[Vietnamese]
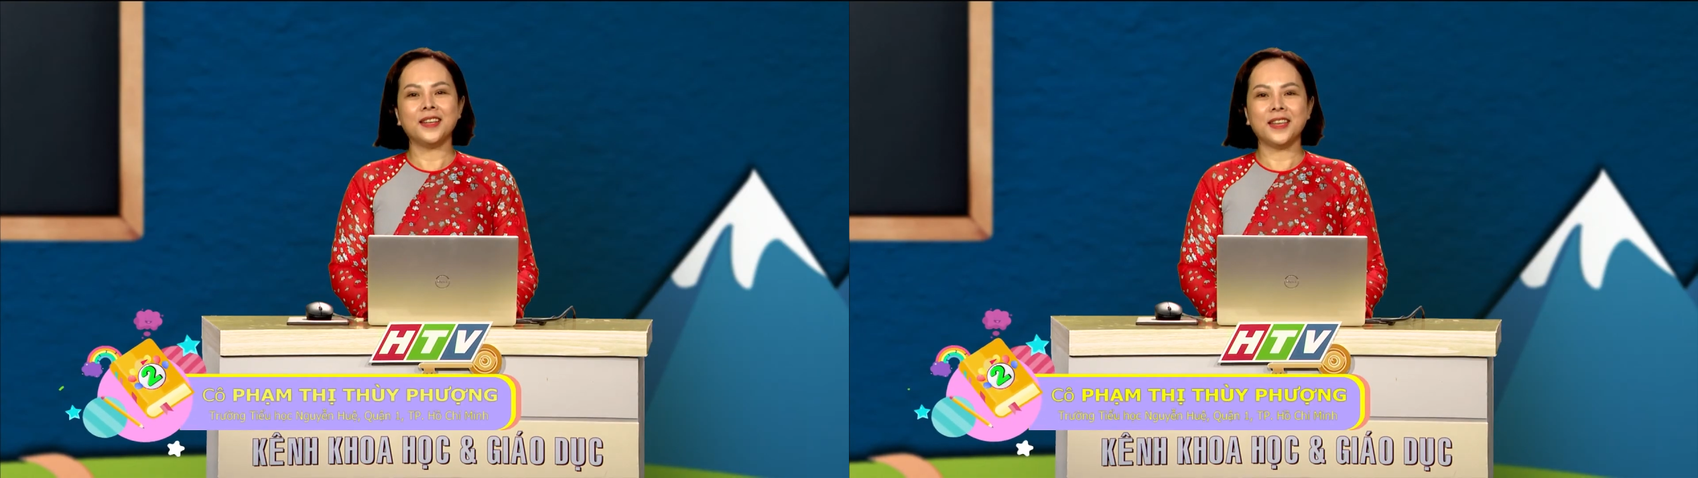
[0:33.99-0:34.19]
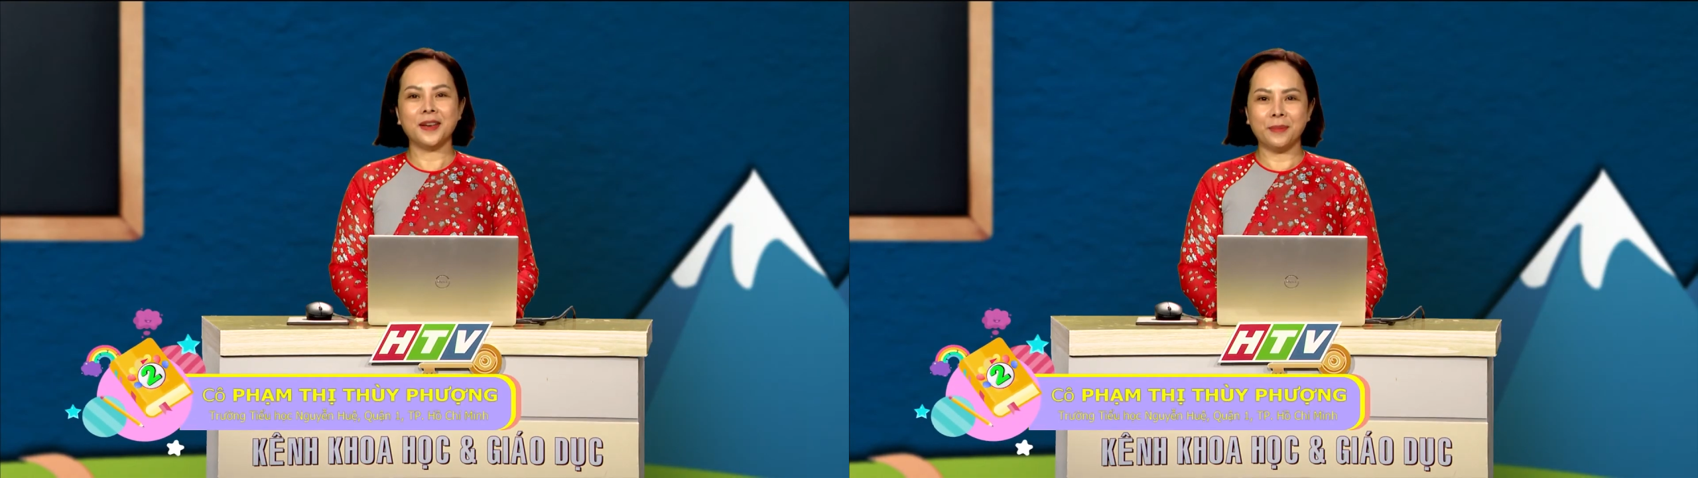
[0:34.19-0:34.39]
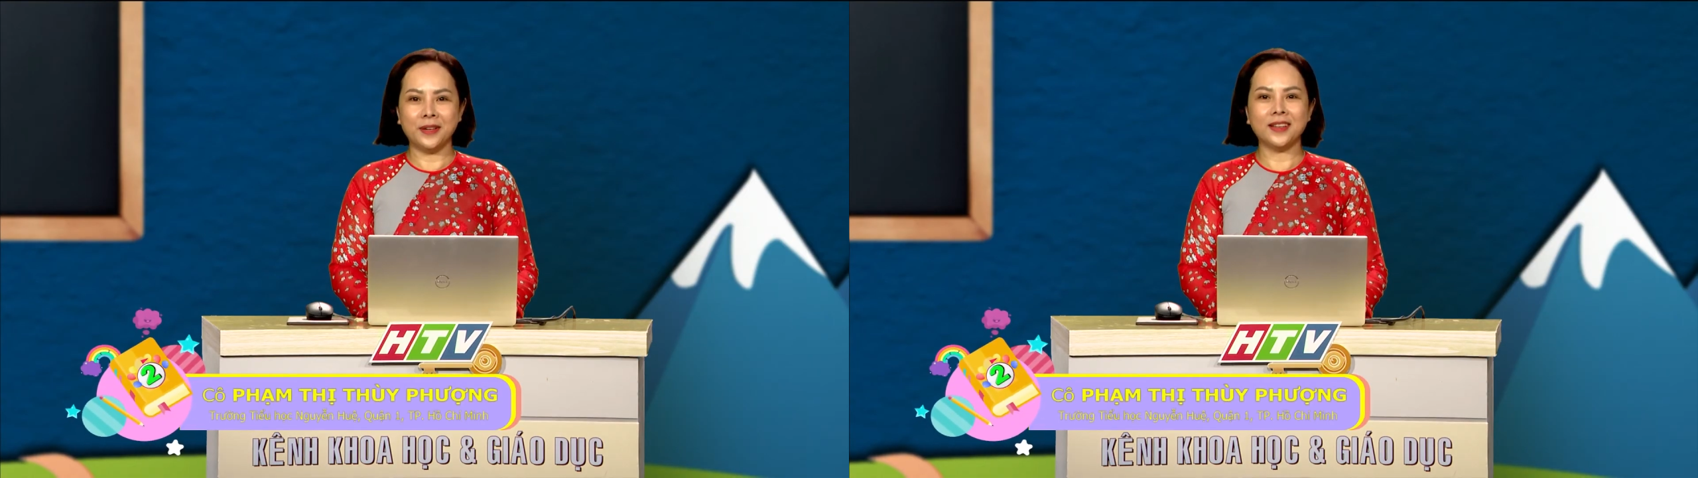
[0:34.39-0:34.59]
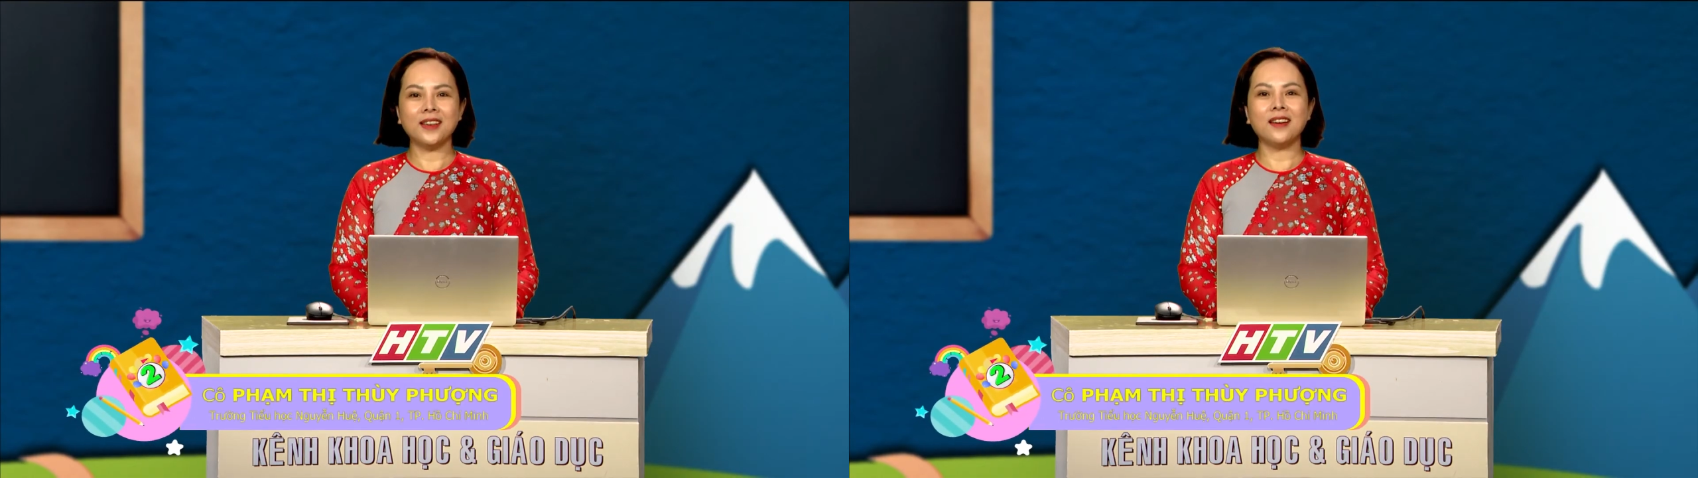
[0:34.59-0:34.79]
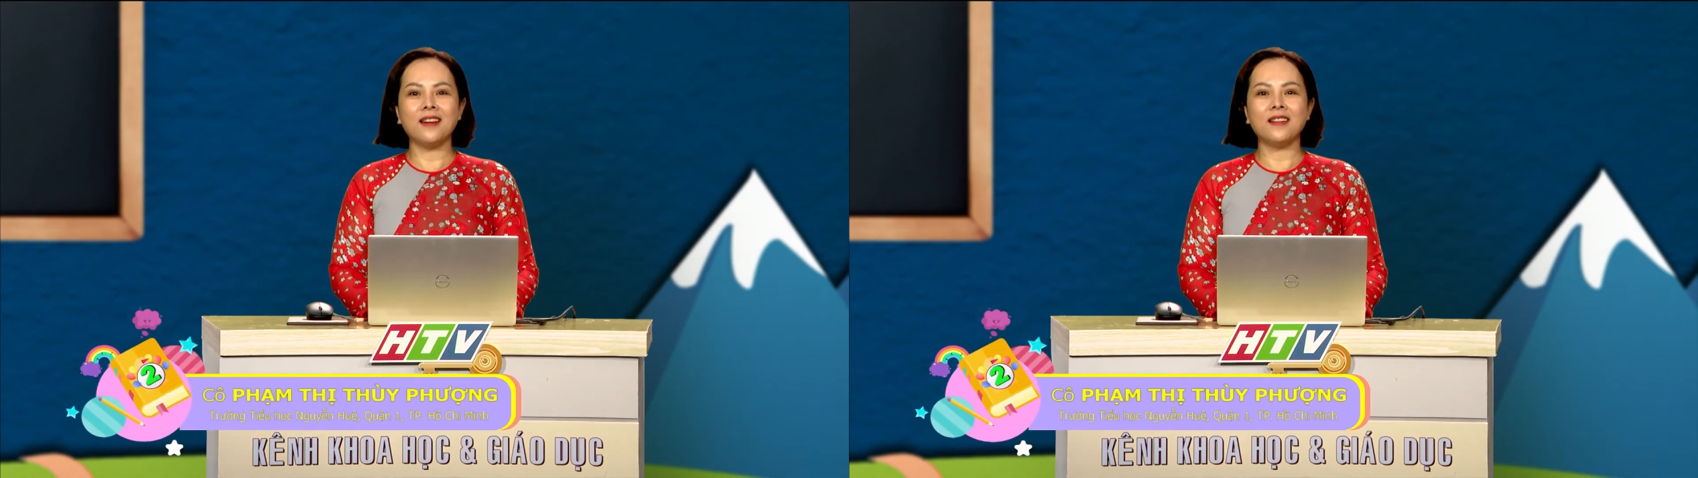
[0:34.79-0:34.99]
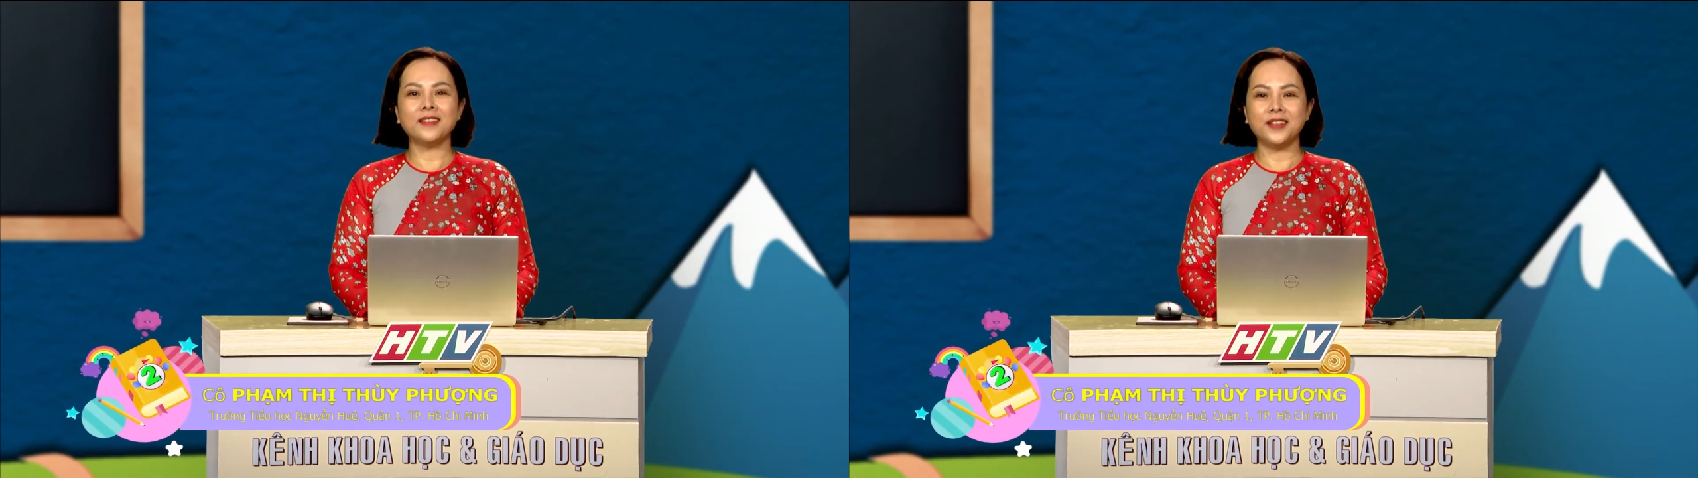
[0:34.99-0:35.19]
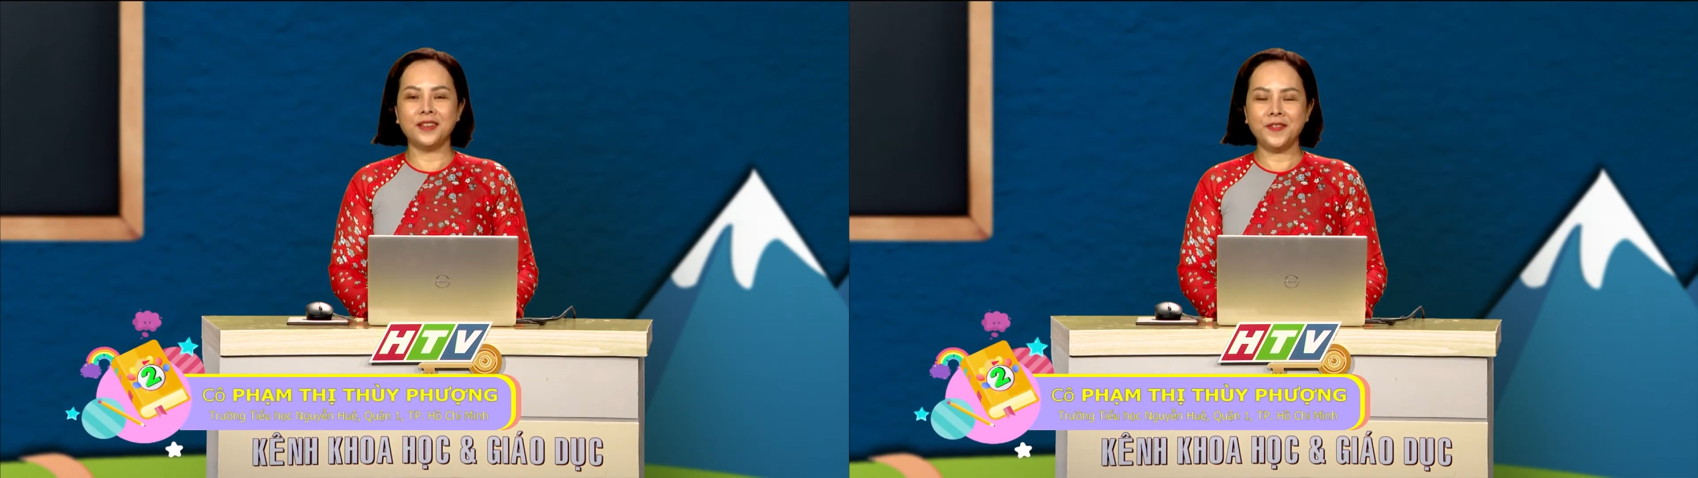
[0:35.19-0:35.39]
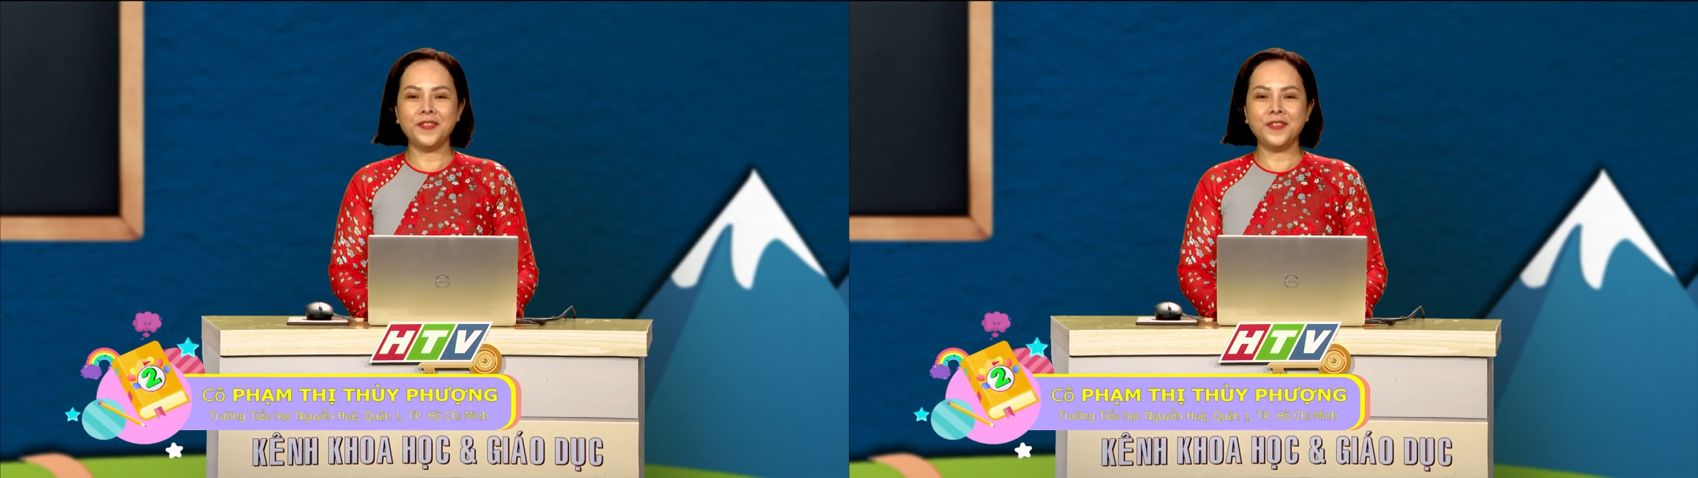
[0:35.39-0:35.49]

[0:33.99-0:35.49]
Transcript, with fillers: Chào mừng các con đến